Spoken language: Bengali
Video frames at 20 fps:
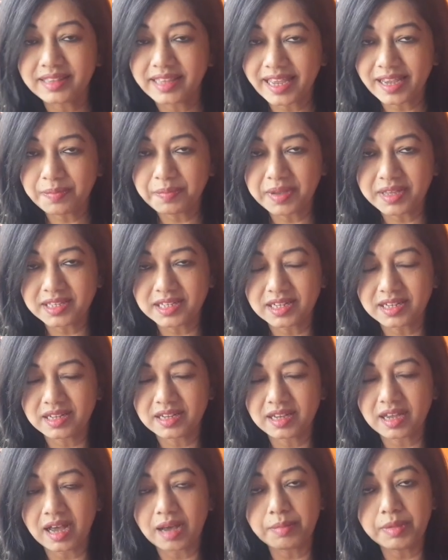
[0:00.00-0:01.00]
দেখবে যে
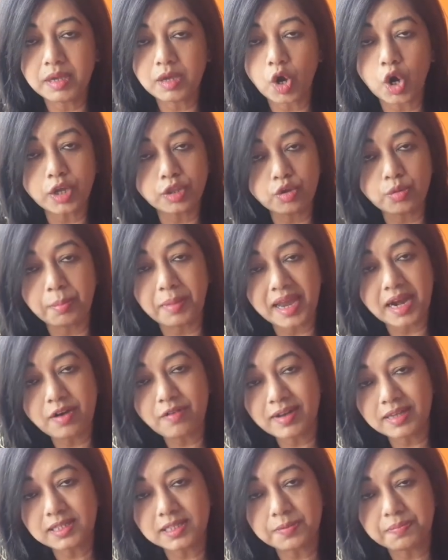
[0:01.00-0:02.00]
আমি হয়তো মেন
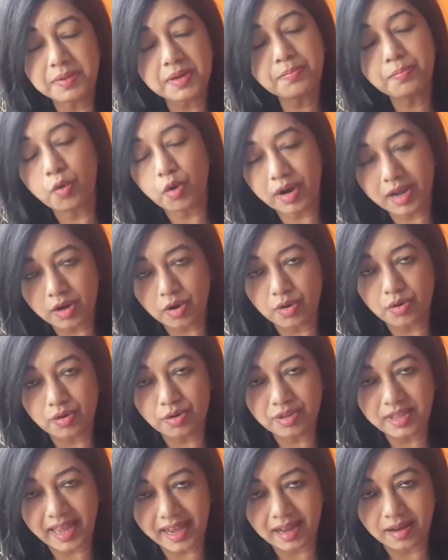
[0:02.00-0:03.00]
রেসিপি পরে
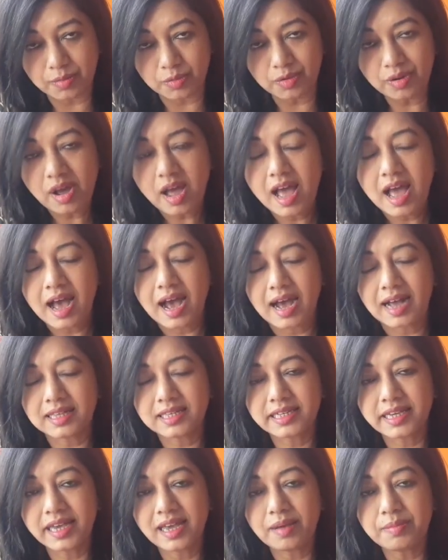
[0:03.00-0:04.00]
কখনো দেখাবো
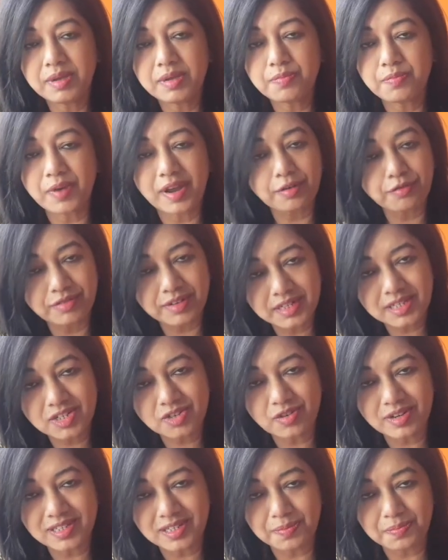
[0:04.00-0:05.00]
আজকে আমি
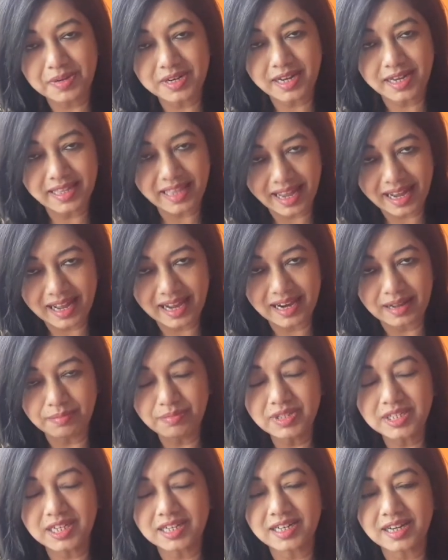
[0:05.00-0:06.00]
ব্রেকফাস্ট রেসিপিটাই
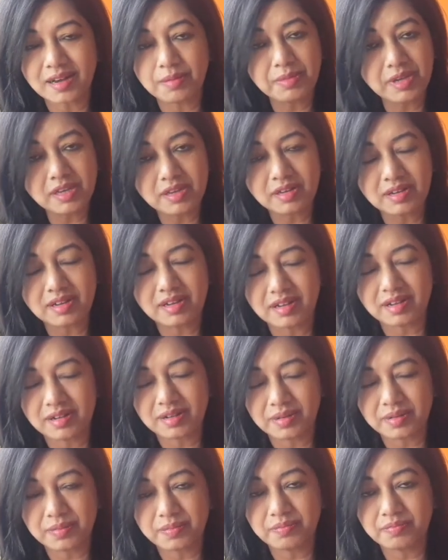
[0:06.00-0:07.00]
দেখালাম যেটা আমি
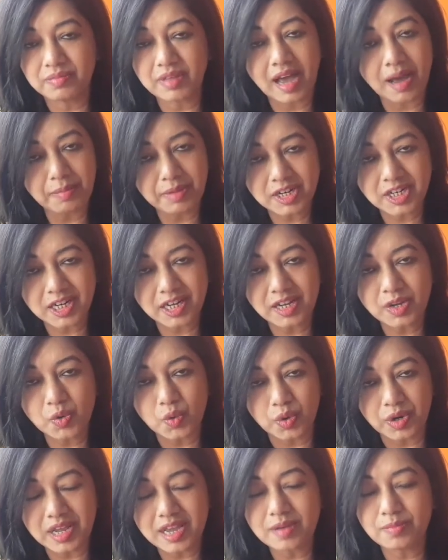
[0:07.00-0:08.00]
হামেশাই
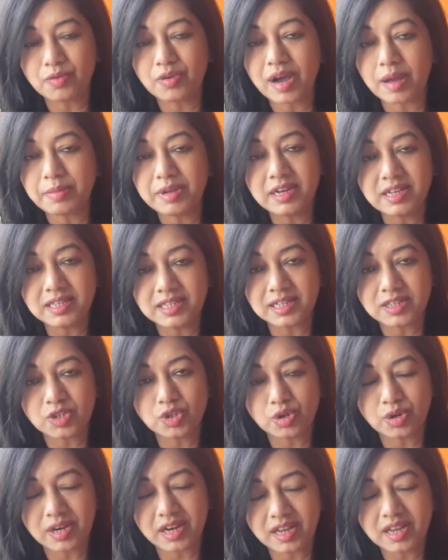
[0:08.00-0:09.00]
করি এবং আমি নিজের
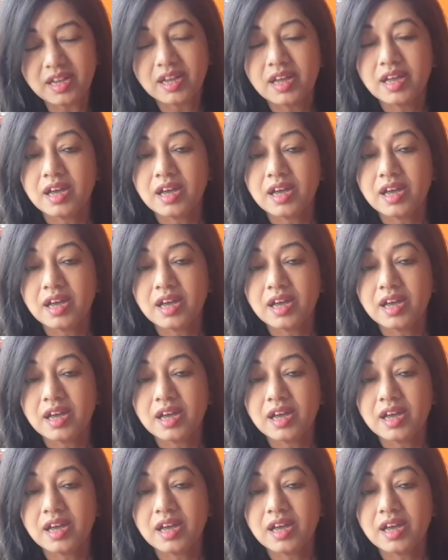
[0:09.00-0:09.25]
জন্যে